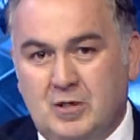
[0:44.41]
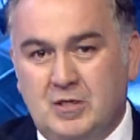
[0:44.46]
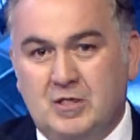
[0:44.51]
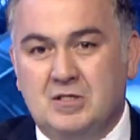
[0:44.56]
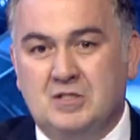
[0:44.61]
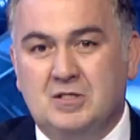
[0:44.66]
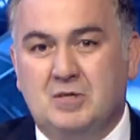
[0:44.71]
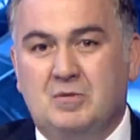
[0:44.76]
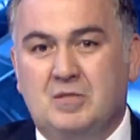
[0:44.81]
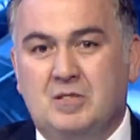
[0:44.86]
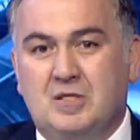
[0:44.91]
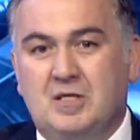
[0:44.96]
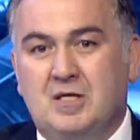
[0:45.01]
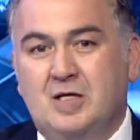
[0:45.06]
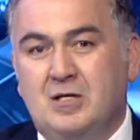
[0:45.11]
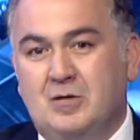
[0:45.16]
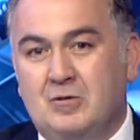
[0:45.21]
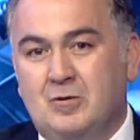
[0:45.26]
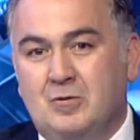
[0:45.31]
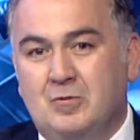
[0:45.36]
aynı zamanda
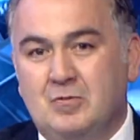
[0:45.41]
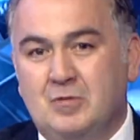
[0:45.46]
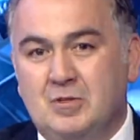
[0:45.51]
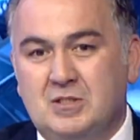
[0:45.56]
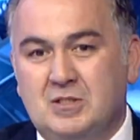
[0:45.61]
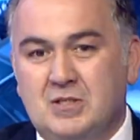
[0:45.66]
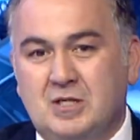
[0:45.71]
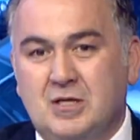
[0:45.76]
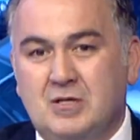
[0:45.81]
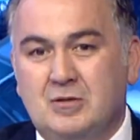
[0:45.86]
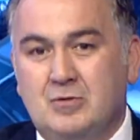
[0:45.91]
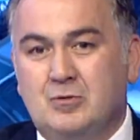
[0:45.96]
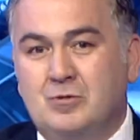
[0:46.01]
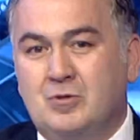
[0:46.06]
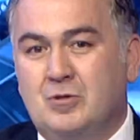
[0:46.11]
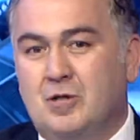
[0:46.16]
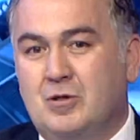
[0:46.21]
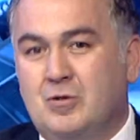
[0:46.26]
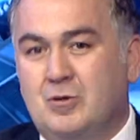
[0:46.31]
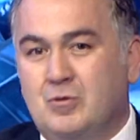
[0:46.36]
ekonomist Sayın
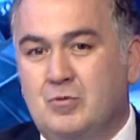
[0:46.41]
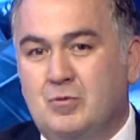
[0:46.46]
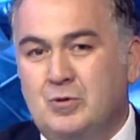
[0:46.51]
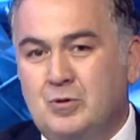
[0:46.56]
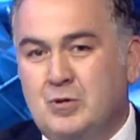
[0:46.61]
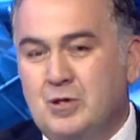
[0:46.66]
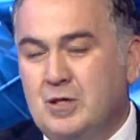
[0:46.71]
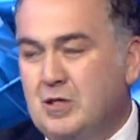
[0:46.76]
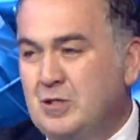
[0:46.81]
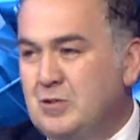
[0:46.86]
Turgay Ömür